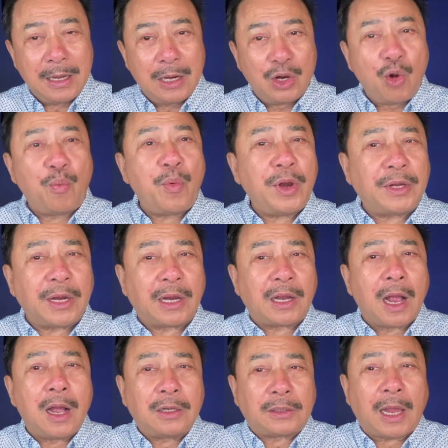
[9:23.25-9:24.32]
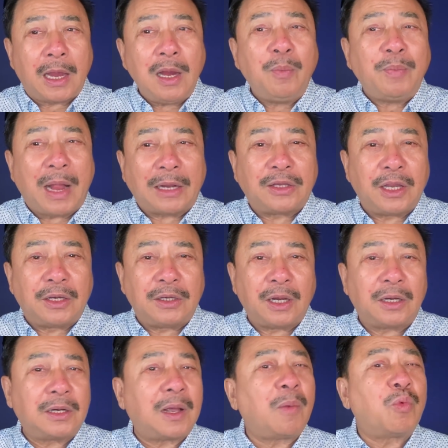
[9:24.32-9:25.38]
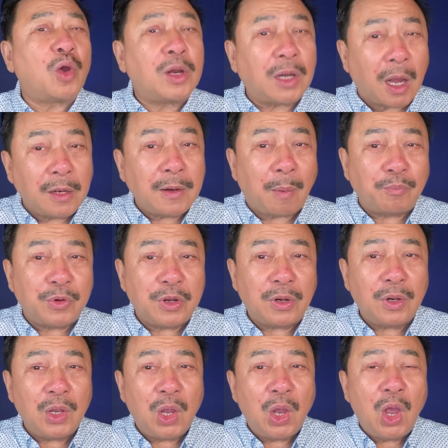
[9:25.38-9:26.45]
Lúc đó thì cơ thể ông nặng chình chịch không có cử động được.